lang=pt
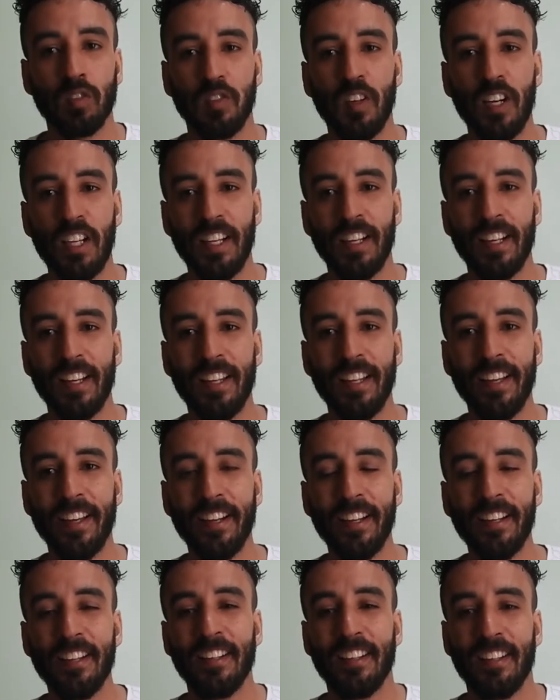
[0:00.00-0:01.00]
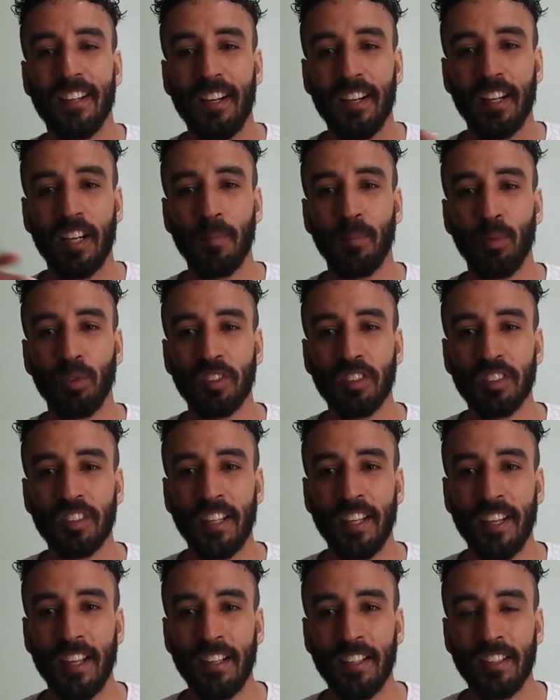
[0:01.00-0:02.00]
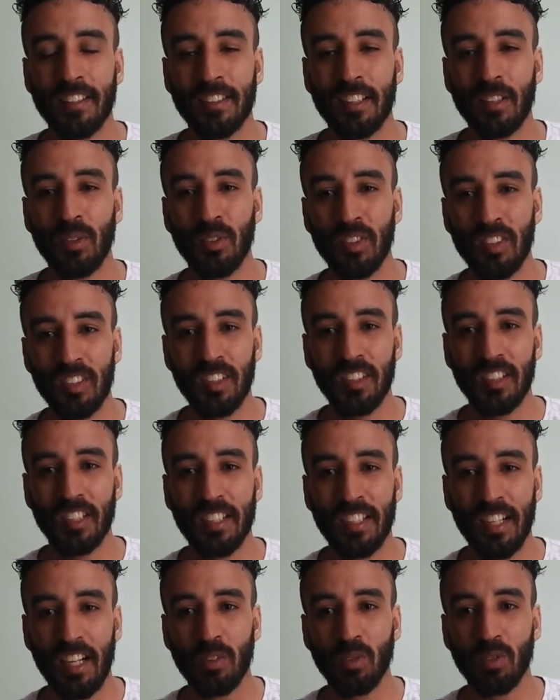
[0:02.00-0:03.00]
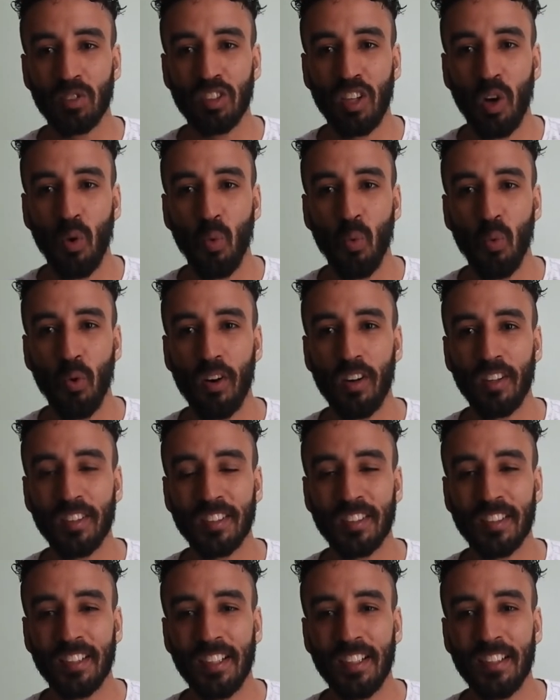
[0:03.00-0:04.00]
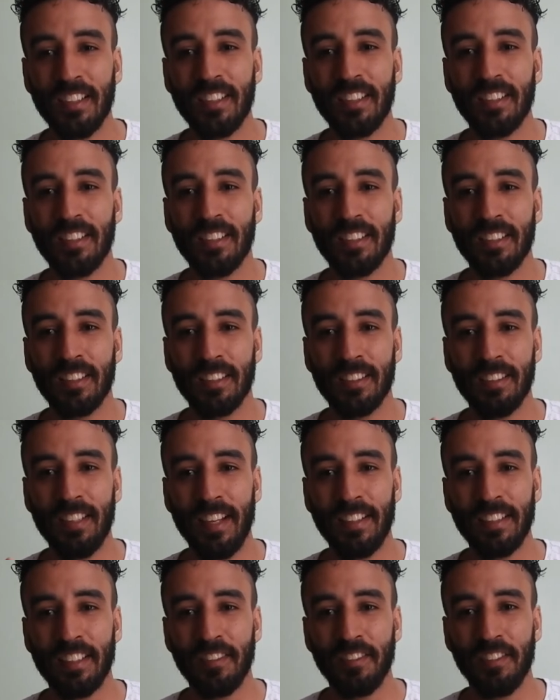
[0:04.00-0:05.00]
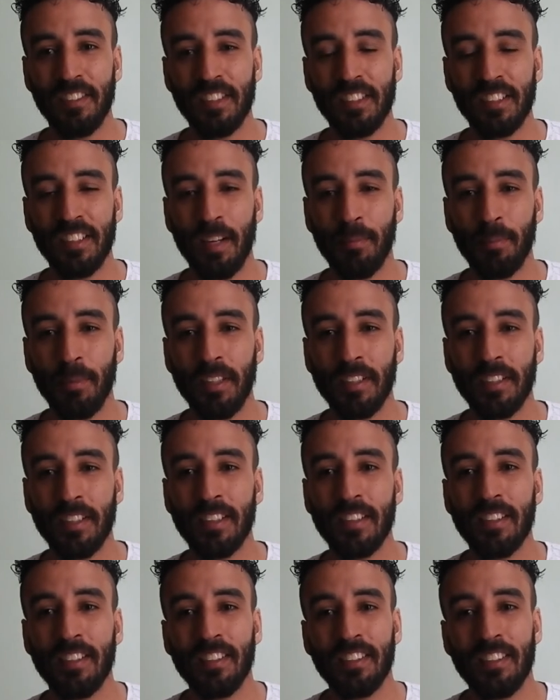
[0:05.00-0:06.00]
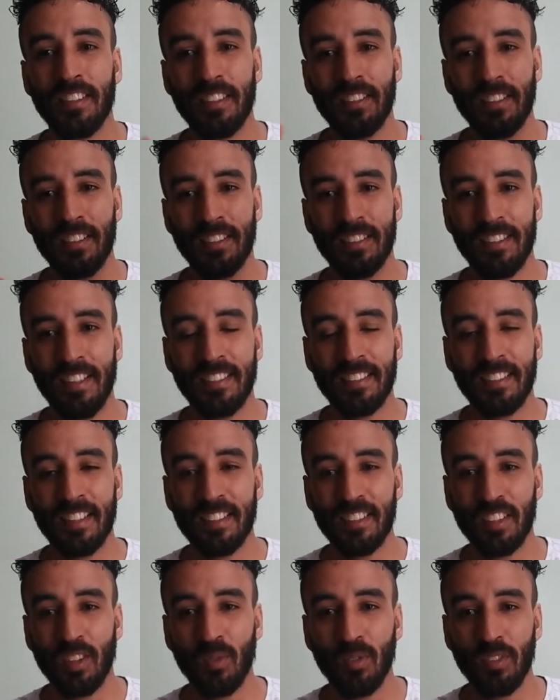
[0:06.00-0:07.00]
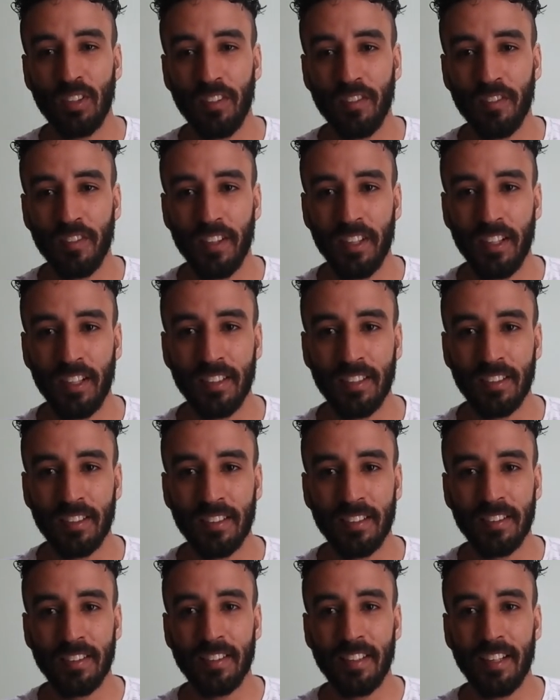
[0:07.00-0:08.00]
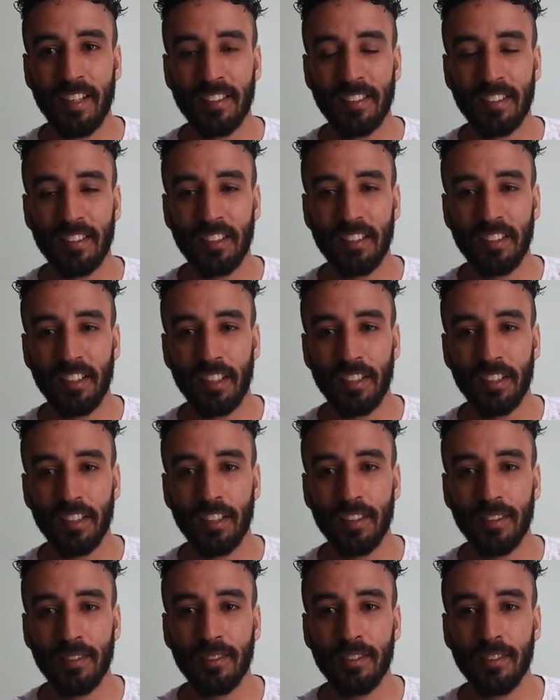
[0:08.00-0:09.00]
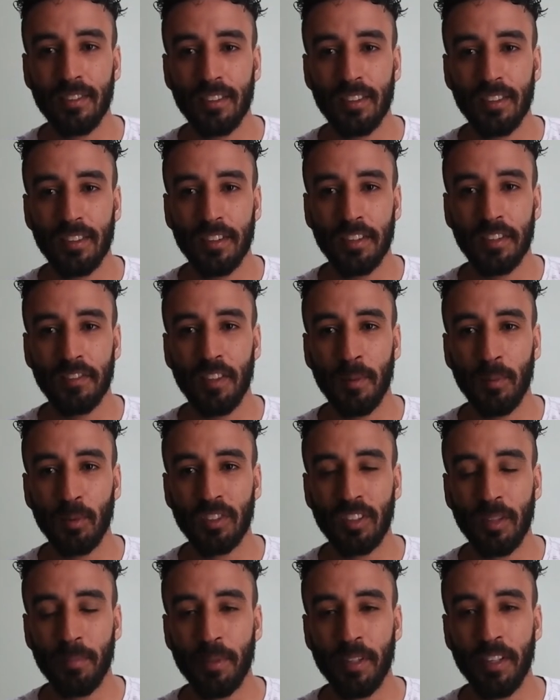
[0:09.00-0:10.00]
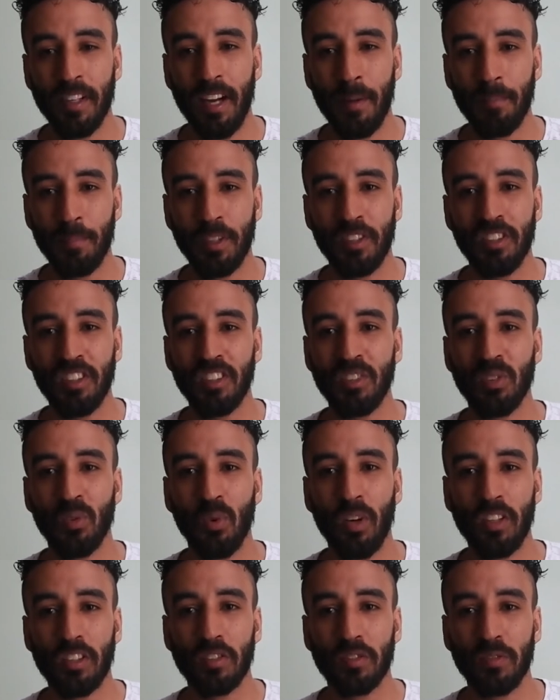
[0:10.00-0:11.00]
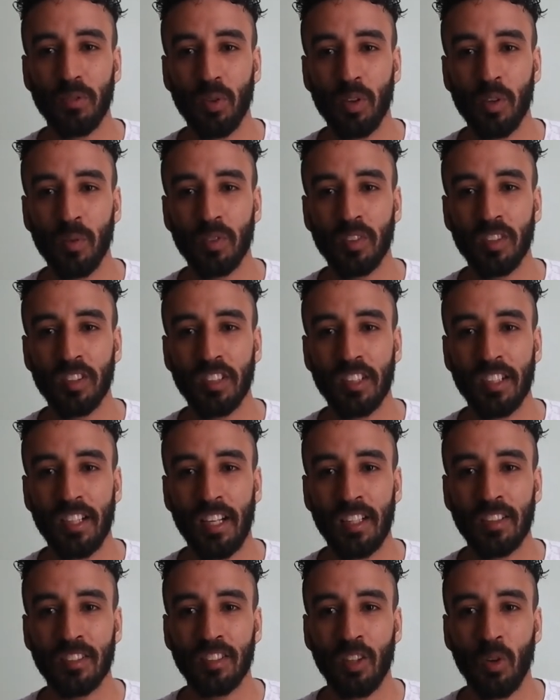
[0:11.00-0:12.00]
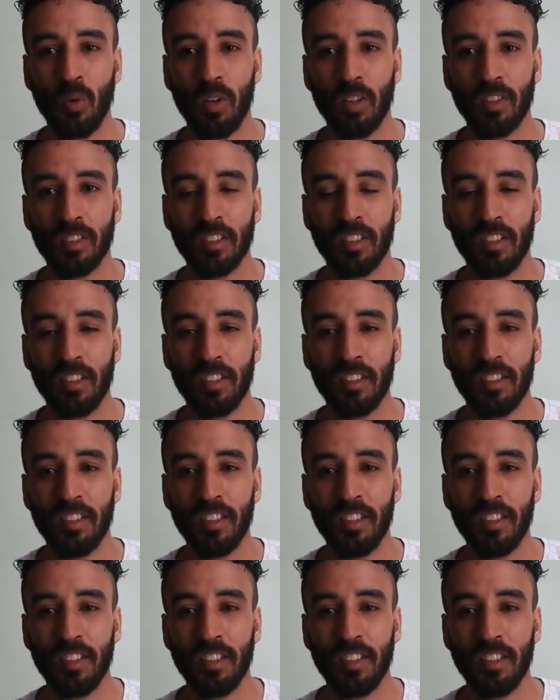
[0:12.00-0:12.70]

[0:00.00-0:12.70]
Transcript: Fala galera, acabou de sair a lista dos indicados ao Oscar, 10 e 20 da manhã dessa segunda-feira, 13 de janeiro. Vamos saber rapidinho quais foram os indicados ao Oscar.